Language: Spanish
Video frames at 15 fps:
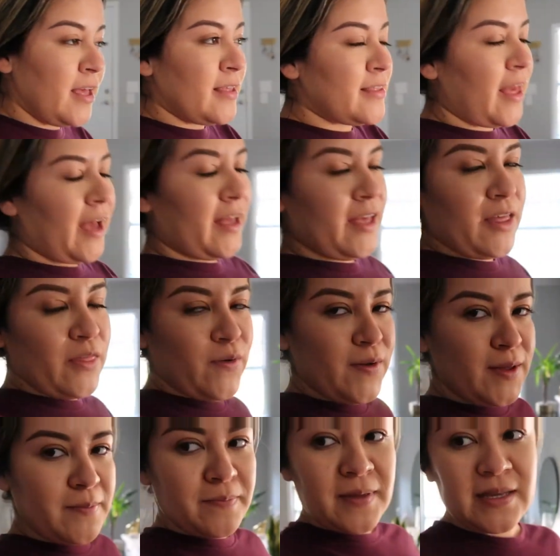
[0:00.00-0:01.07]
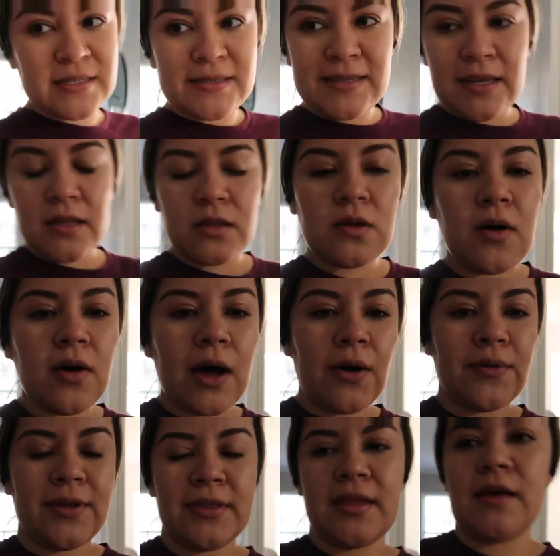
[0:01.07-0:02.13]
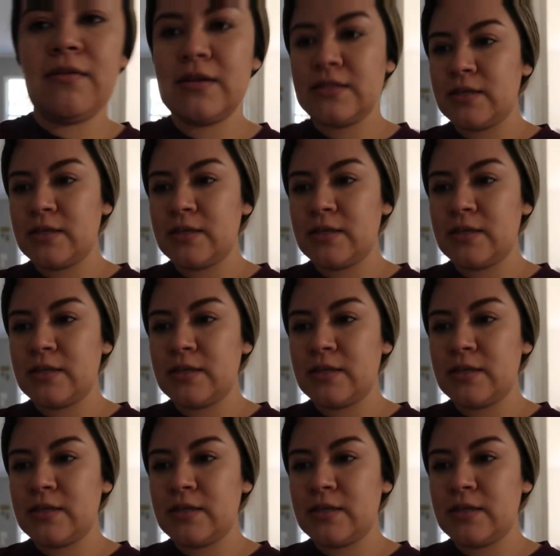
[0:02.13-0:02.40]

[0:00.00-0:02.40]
ya quedó limpiecito. Ahorita a ver